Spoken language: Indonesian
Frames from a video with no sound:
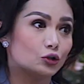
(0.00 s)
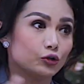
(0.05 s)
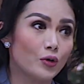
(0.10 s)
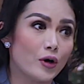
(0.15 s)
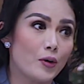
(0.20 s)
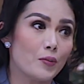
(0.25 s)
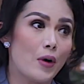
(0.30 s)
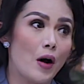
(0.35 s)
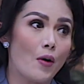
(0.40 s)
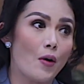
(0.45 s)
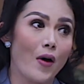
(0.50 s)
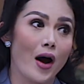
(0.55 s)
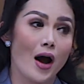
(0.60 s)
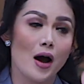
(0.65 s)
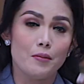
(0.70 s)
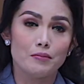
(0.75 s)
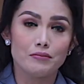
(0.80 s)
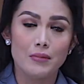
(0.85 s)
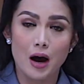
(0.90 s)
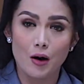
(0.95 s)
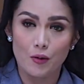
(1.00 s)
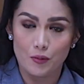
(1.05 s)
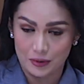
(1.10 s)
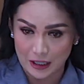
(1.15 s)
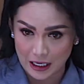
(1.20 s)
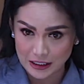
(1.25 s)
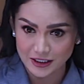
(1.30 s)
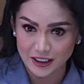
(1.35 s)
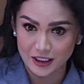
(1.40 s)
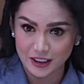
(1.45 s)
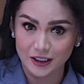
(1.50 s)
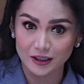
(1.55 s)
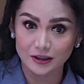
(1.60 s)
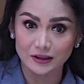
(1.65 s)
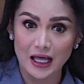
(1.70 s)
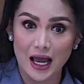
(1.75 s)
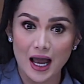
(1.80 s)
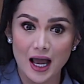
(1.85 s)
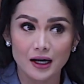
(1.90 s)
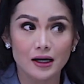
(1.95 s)
gitu wow. bawa, kasih
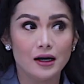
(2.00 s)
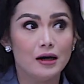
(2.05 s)
kentang